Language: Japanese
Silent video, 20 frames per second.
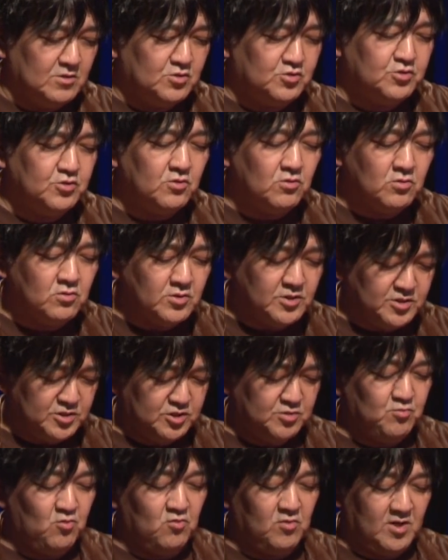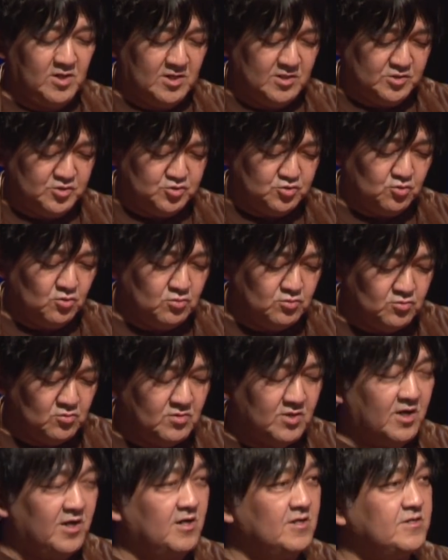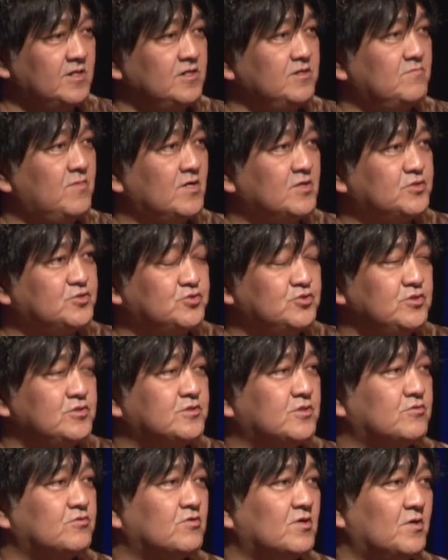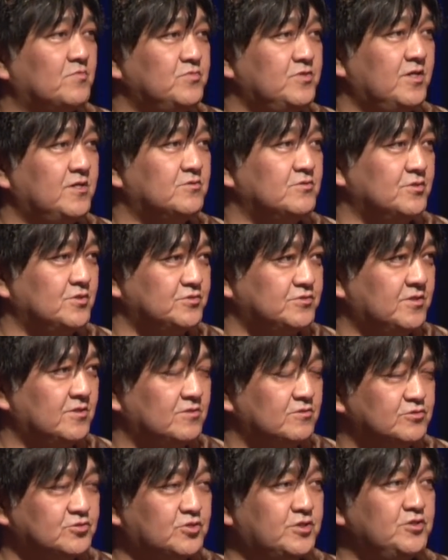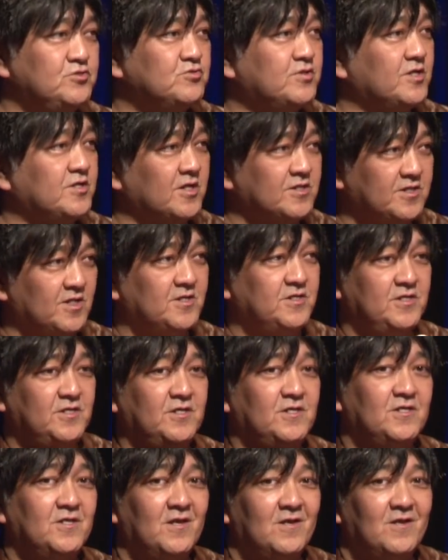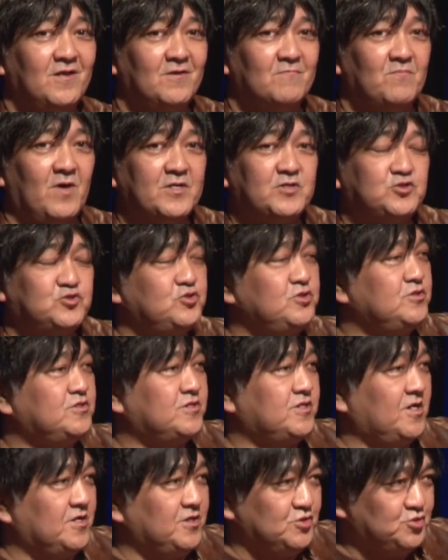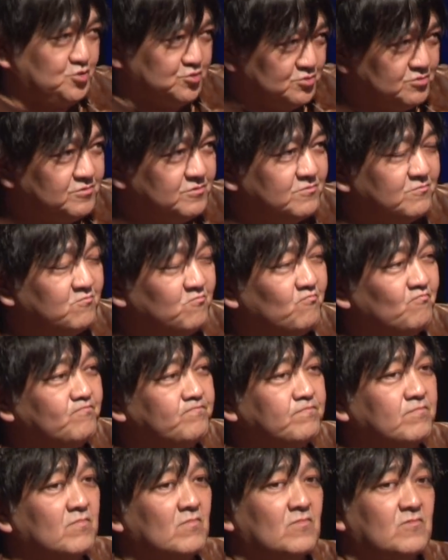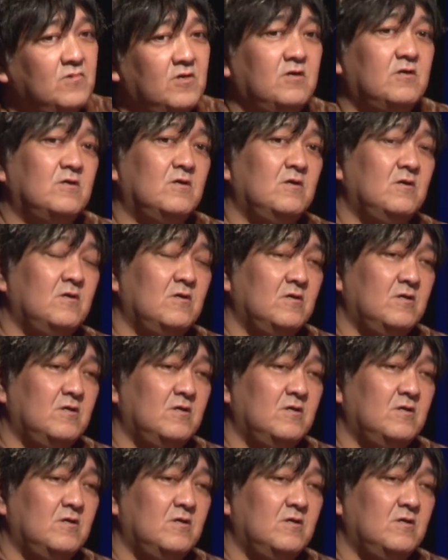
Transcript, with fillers: 黒い紐が人の体に巻きついてるのが見えるんですって。突き抜けてたり巻きついてたりする。はい、で